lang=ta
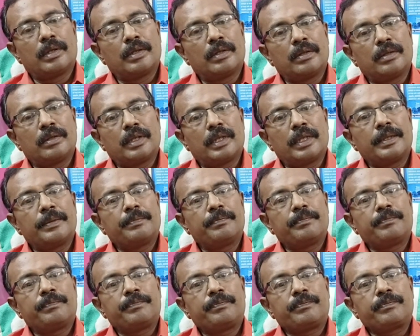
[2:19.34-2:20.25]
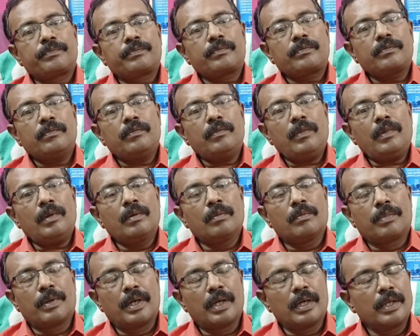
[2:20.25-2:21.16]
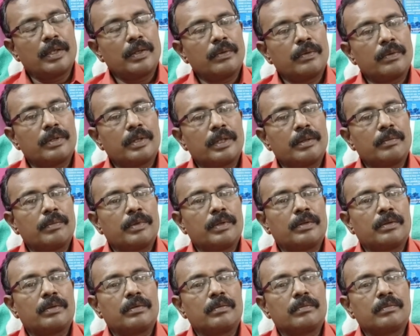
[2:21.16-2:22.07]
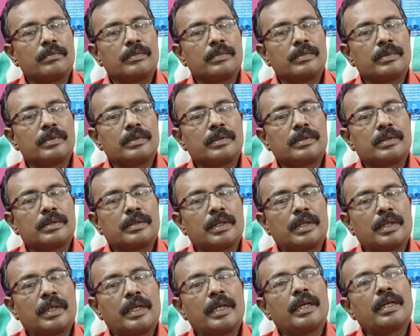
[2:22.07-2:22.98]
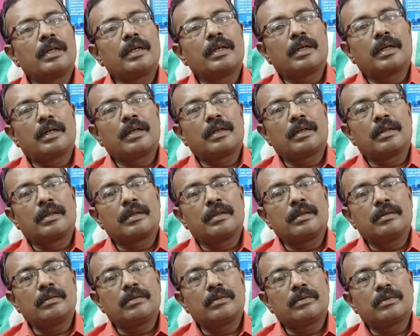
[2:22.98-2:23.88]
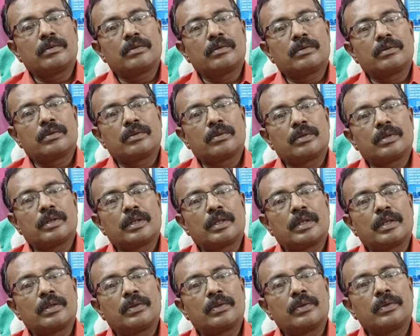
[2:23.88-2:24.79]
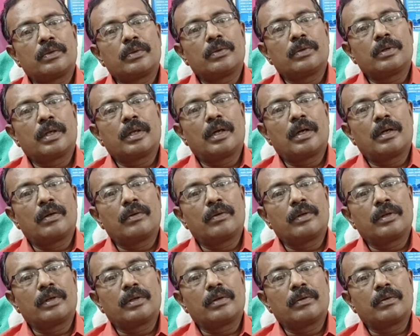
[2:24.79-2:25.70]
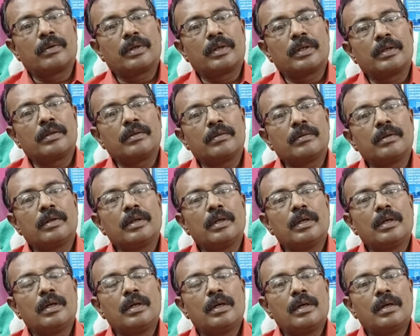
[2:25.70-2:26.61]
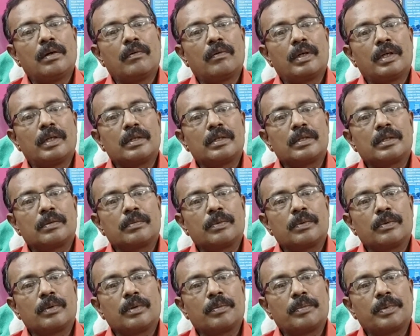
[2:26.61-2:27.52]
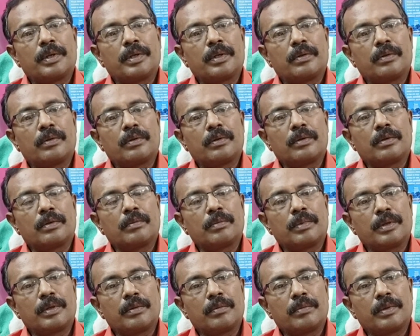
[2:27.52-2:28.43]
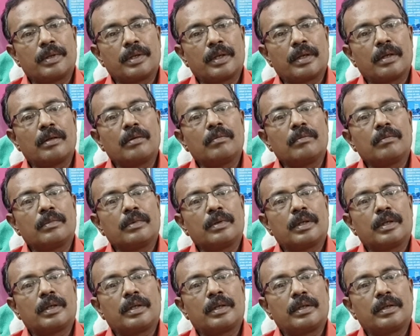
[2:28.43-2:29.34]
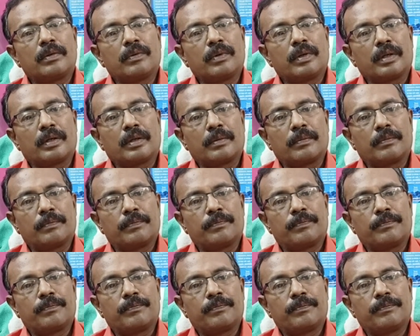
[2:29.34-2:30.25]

மதுரை பாளையங்கோட்டை மற்றும் சென்னையில் நடக்குது ஸோ இதை கற்றுக்கணுன்னு ஆர்வம் இருக்கிறவங்க வாட்ஸ்அப்பில் உங்கள் பேரை கொடுத்து பதிவு பண்ணிக்கலாம் நன்றி வணக்கம்